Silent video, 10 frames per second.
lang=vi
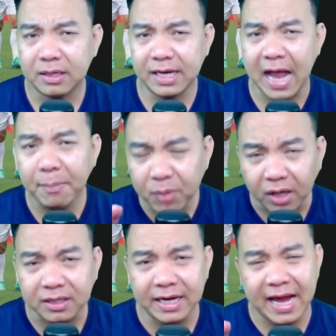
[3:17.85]
Cái áp
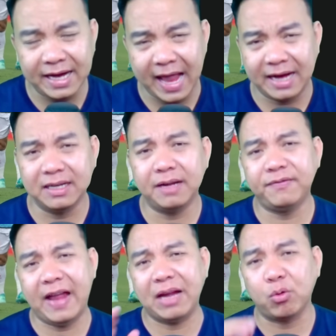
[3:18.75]
lực nó đè nặng
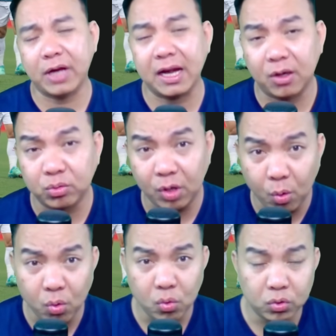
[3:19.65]
lên vai của các cầu
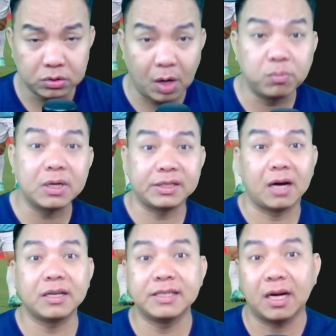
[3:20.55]
thủ trong cái
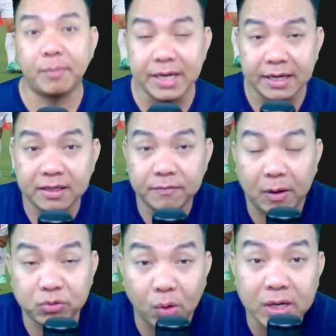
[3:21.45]
trận trên sân Mỹ Đình
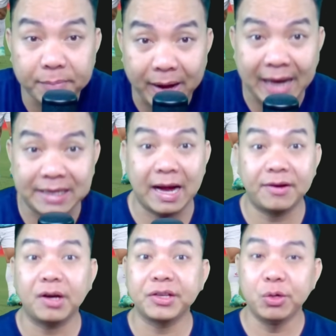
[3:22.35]
vào tối ngày mai nó đã
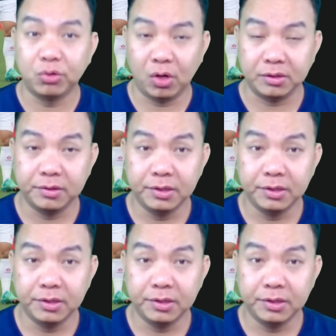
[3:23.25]
rất nhiều rồi.